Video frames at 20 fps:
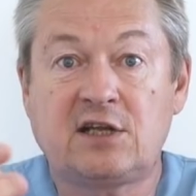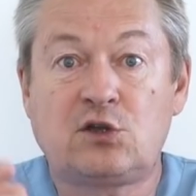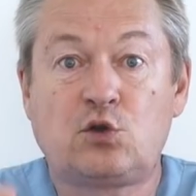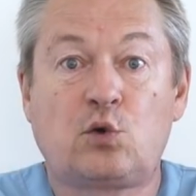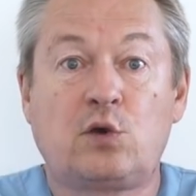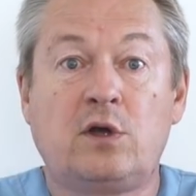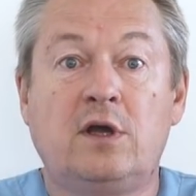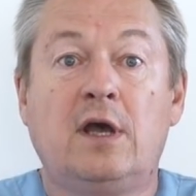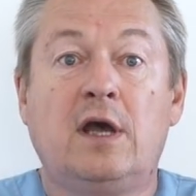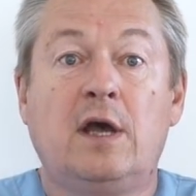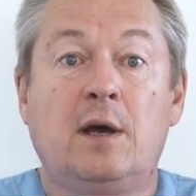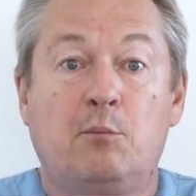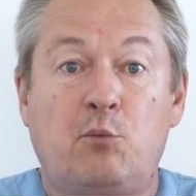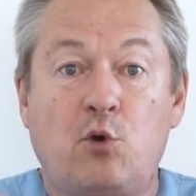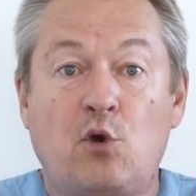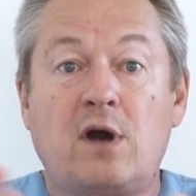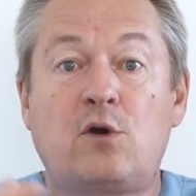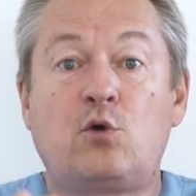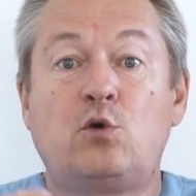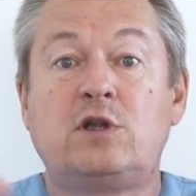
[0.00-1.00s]
которые
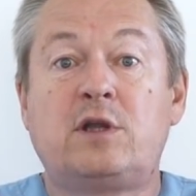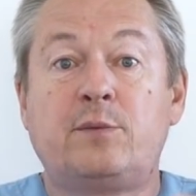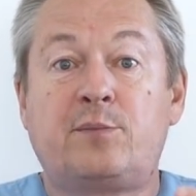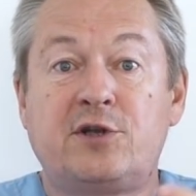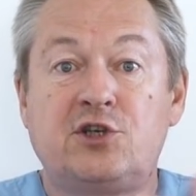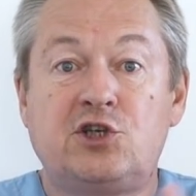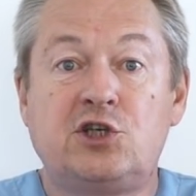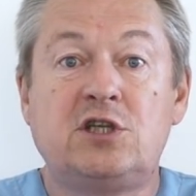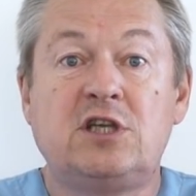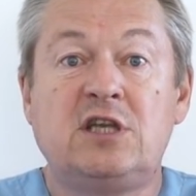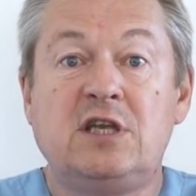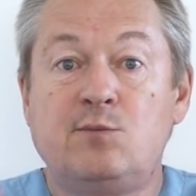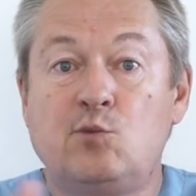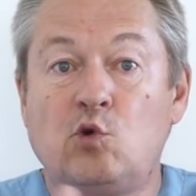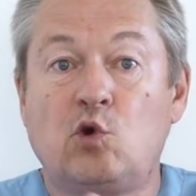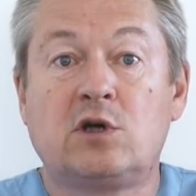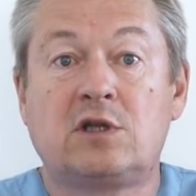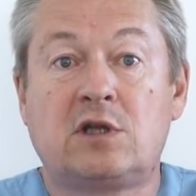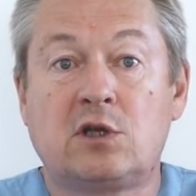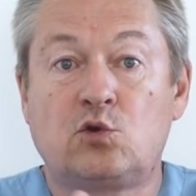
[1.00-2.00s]
по какой-то причине не
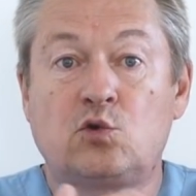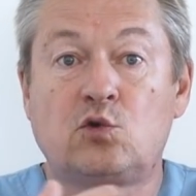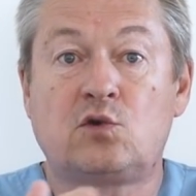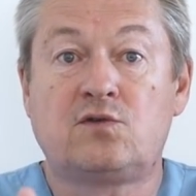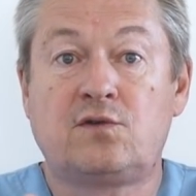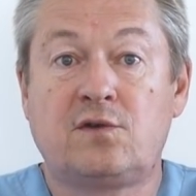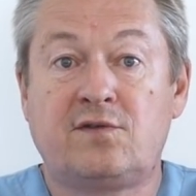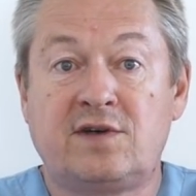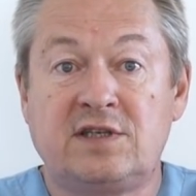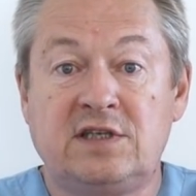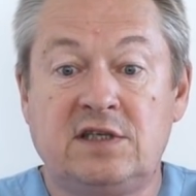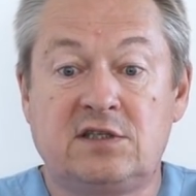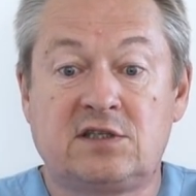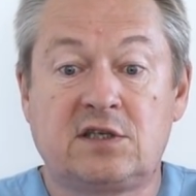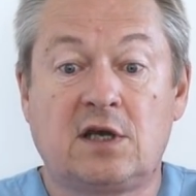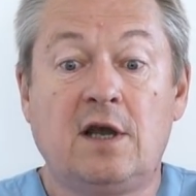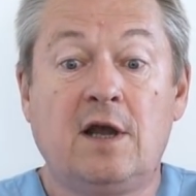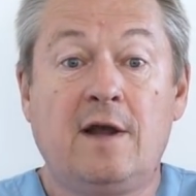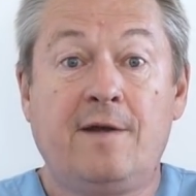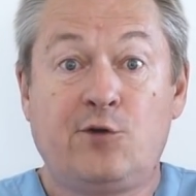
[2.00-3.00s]
могут оттуда
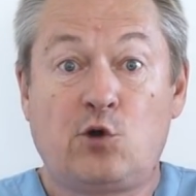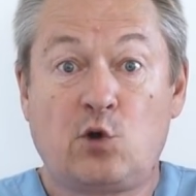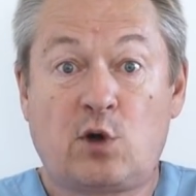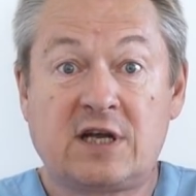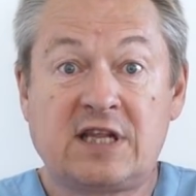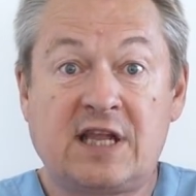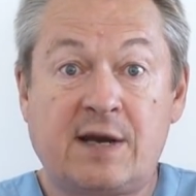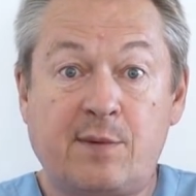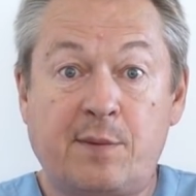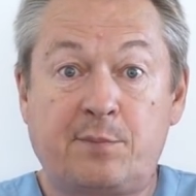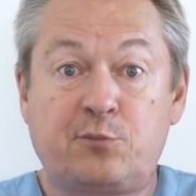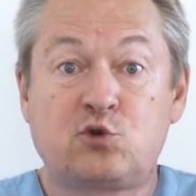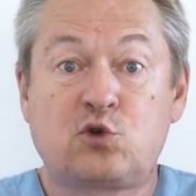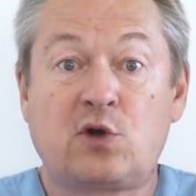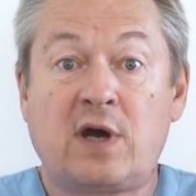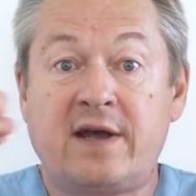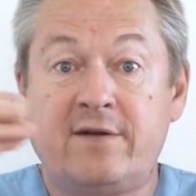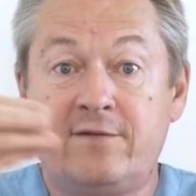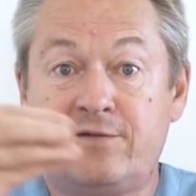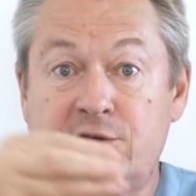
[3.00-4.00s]
выводиться, то когда мы
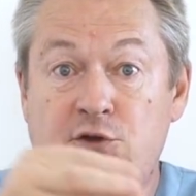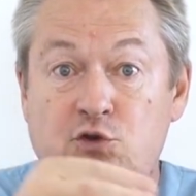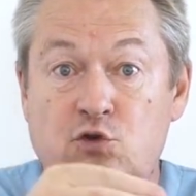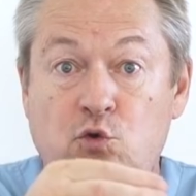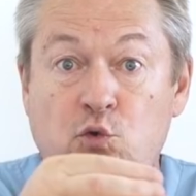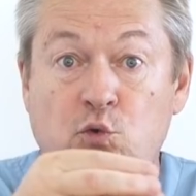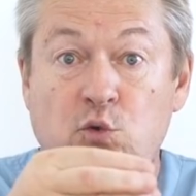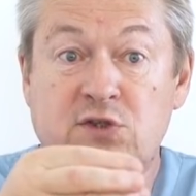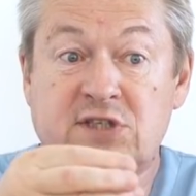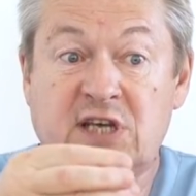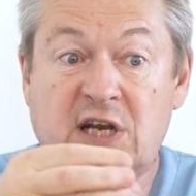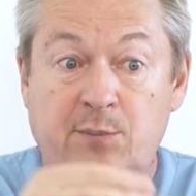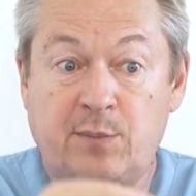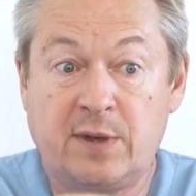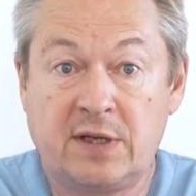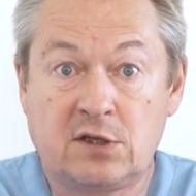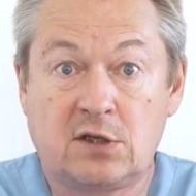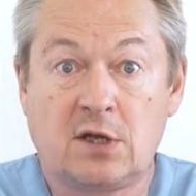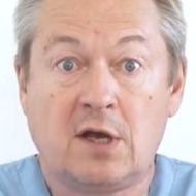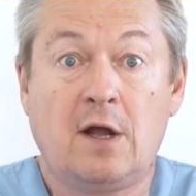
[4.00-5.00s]
пускаем в кишку
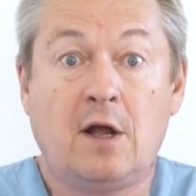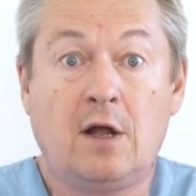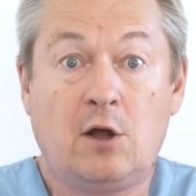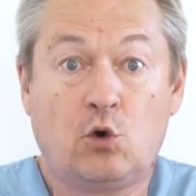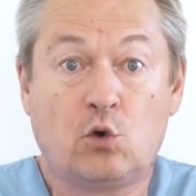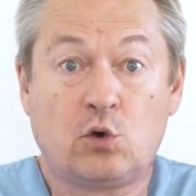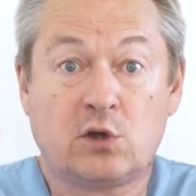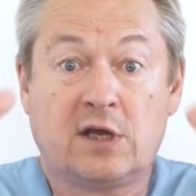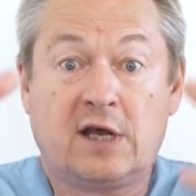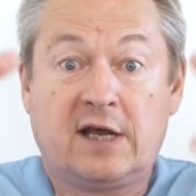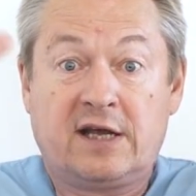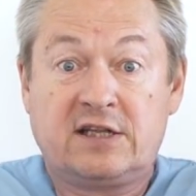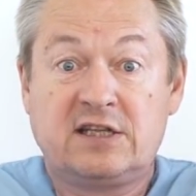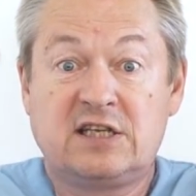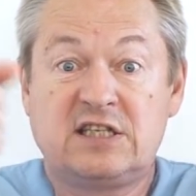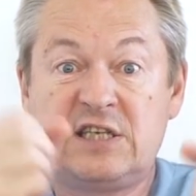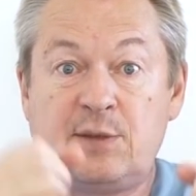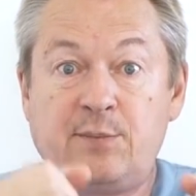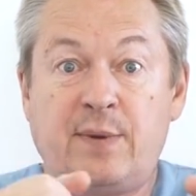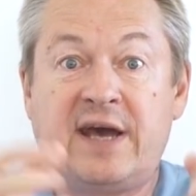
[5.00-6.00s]
сорбент, он
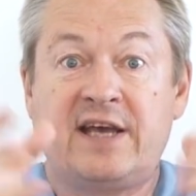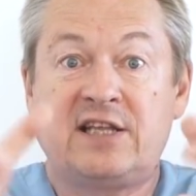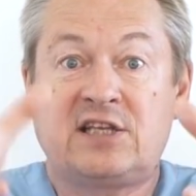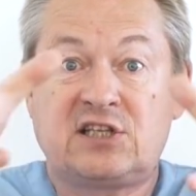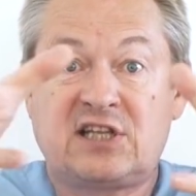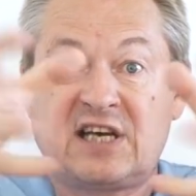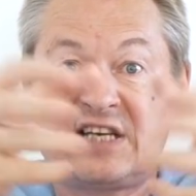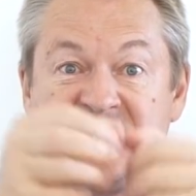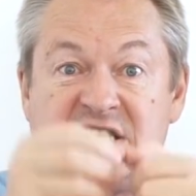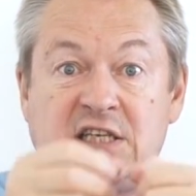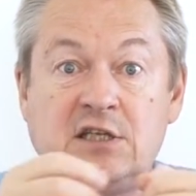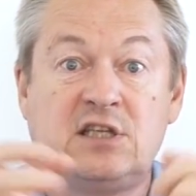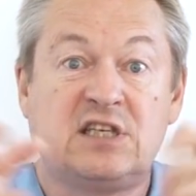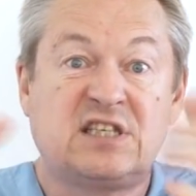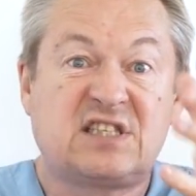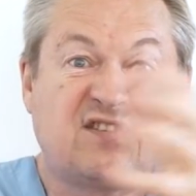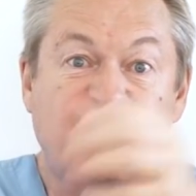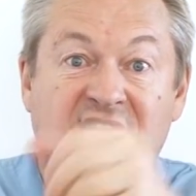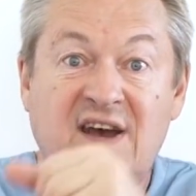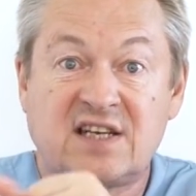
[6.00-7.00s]
на себя эти токсины
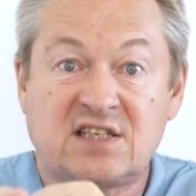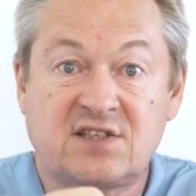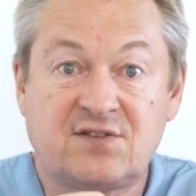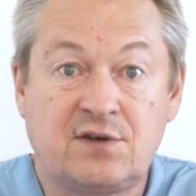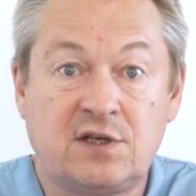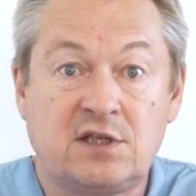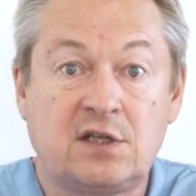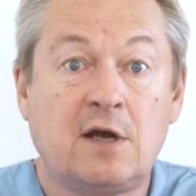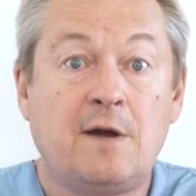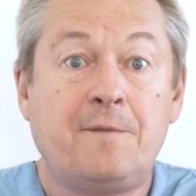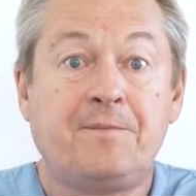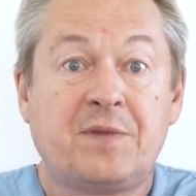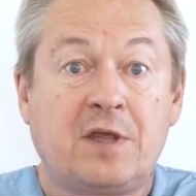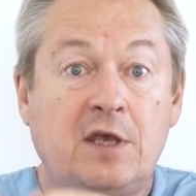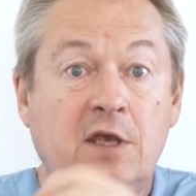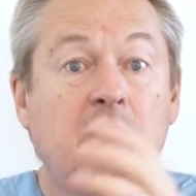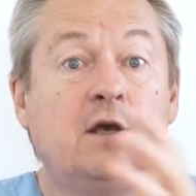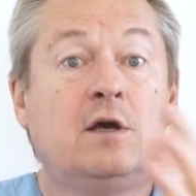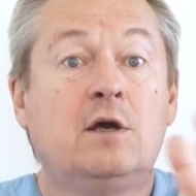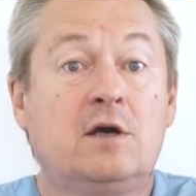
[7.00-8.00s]
связывает
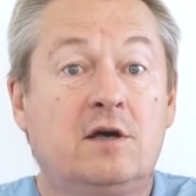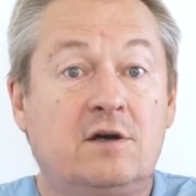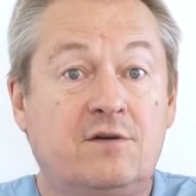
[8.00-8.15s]
и